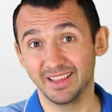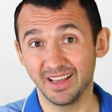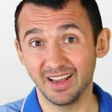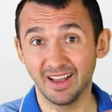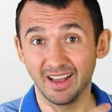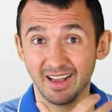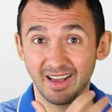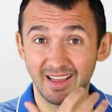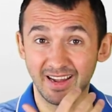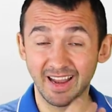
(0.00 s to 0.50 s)

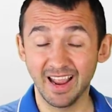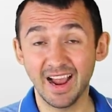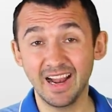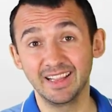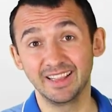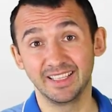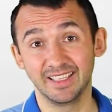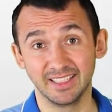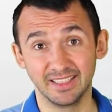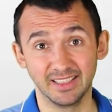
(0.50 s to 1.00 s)
на
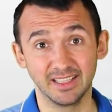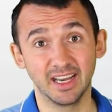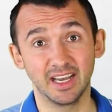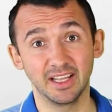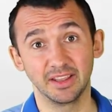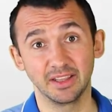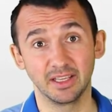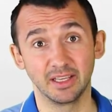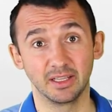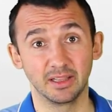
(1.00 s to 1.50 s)
реальные
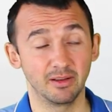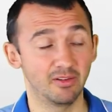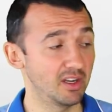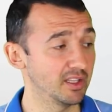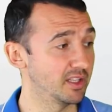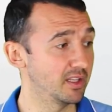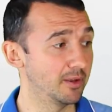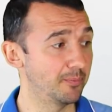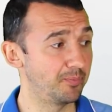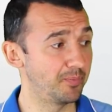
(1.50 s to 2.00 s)
данные,
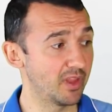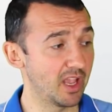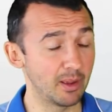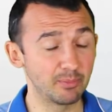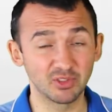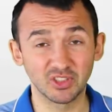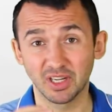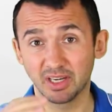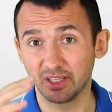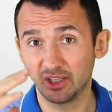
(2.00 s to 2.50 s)
давайте
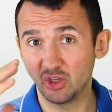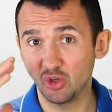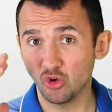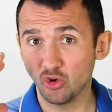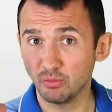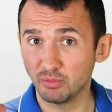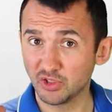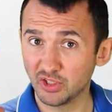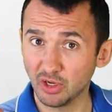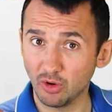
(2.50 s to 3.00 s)

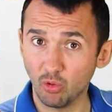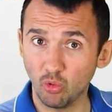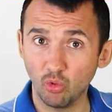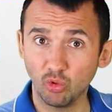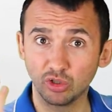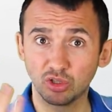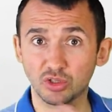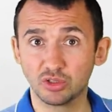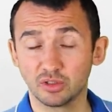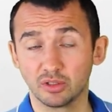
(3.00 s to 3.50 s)
абстрагируемся
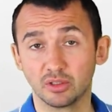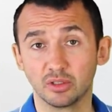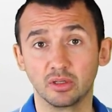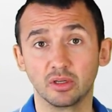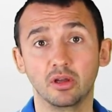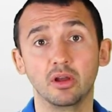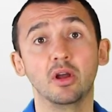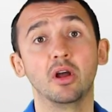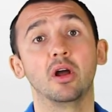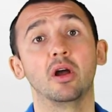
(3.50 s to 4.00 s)
от
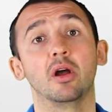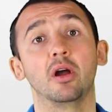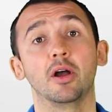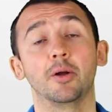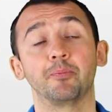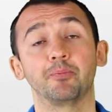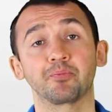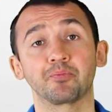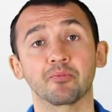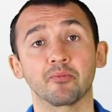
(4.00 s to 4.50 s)
э,
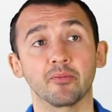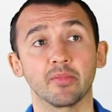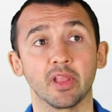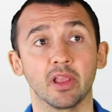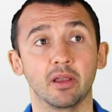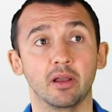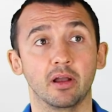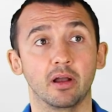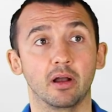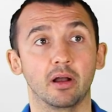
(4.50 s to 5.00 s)

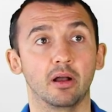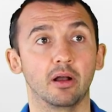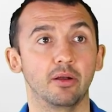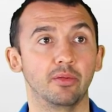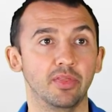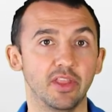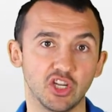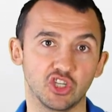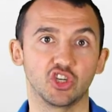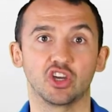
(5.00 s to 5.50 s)
э,
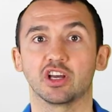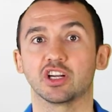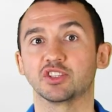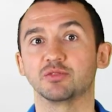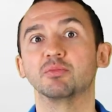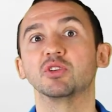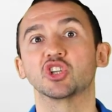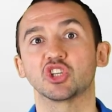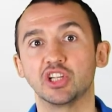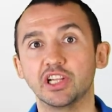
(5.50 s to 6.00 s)
наших
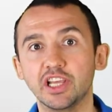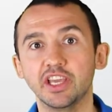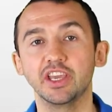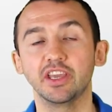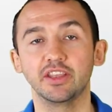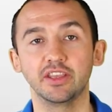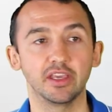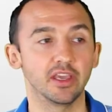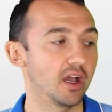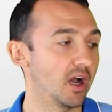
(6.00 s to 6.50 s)

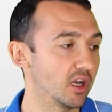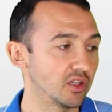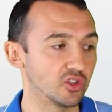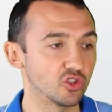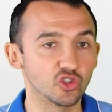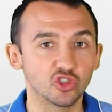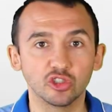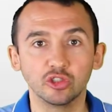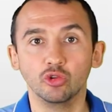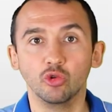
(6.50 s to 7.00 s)
размышлений, от
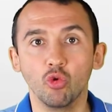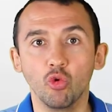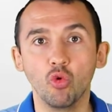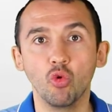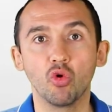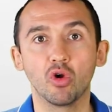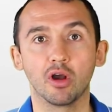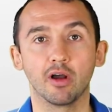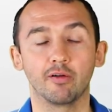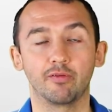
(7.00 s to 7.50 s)

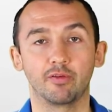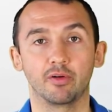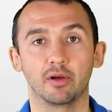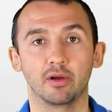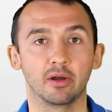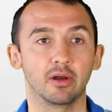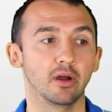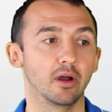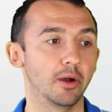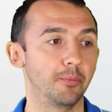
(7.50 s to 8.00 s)
слухов, э,
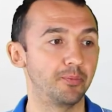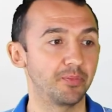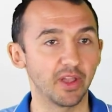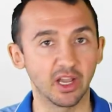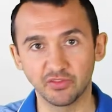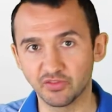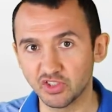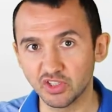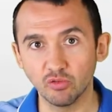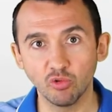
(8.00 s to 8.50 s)

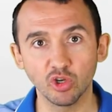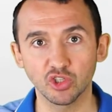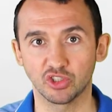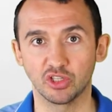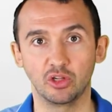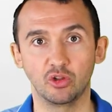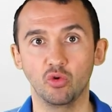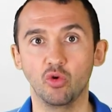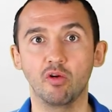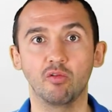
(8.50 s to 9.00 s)
от всего
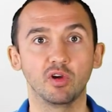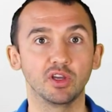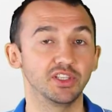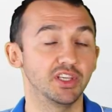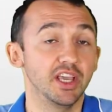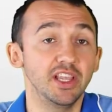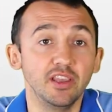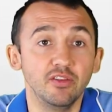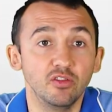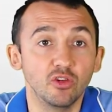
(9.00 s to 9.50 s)
остального.
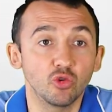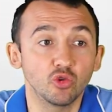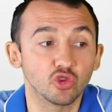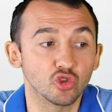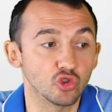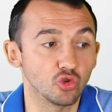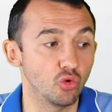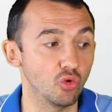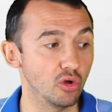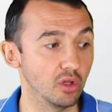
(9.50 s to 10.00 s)
Я не
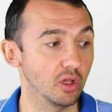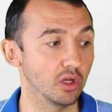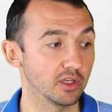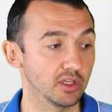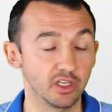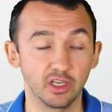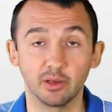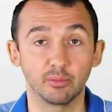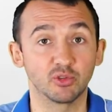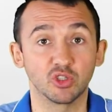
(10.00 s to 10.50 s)
вирусолог,
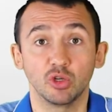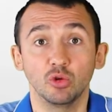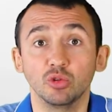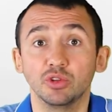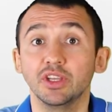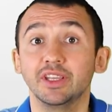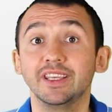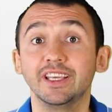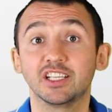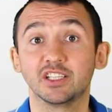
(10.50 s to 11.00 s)
я
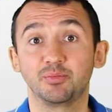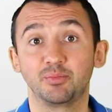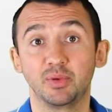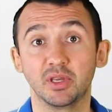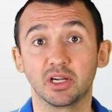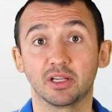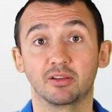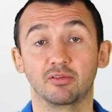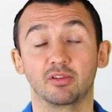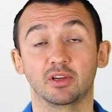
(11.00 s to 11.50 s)
абсолютно не
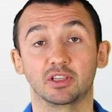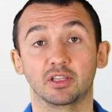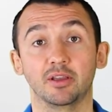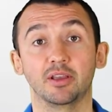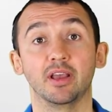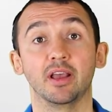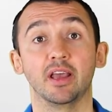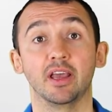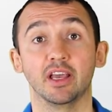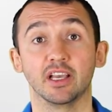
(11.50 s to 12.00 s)
эксперт в
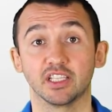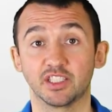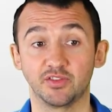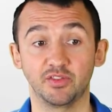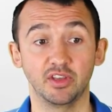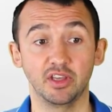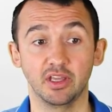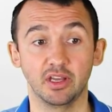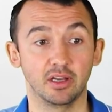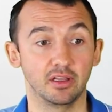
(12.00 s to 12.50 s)
этой
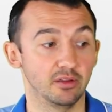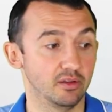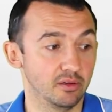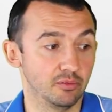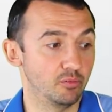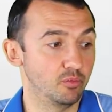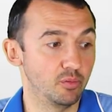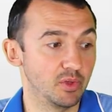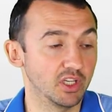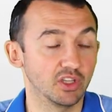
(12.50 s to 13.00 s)
сфере,
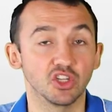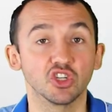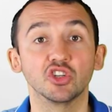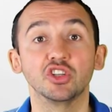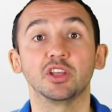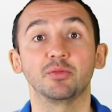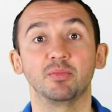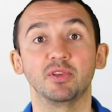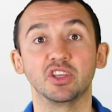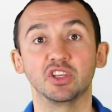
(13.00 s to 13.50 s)
у меня даже
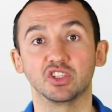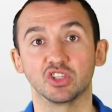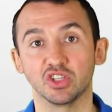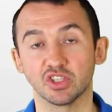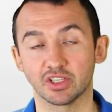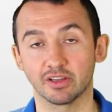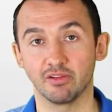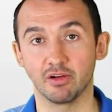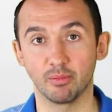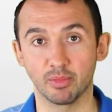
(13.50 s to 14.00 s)
нет
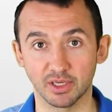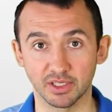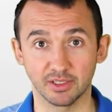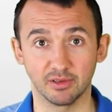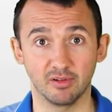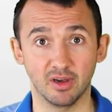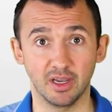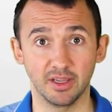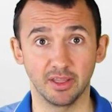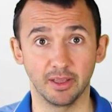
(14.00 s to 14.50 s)
медицинского
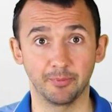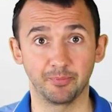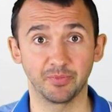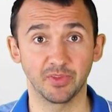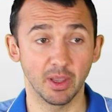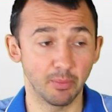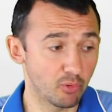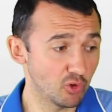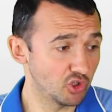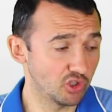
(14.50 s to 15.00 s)
образования.
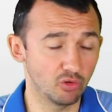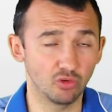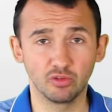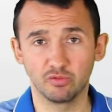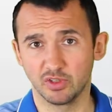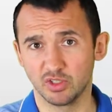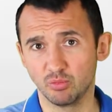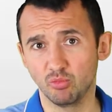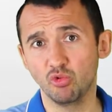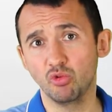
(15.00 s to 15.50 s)
Я просто
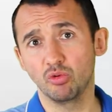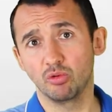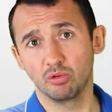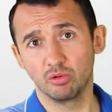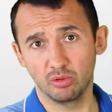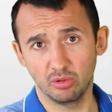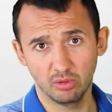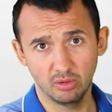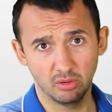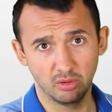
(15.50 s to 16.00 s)
вот
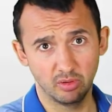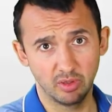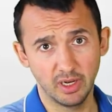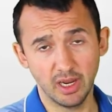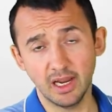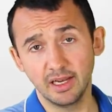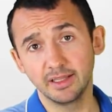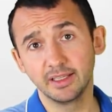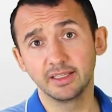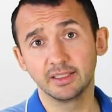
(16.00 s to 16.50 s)
возьму
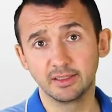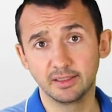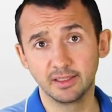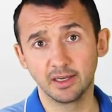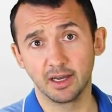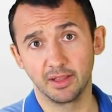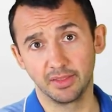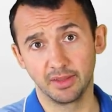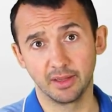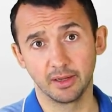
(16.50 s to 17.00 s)
реальные
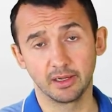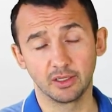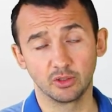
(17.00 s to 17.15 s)
данные,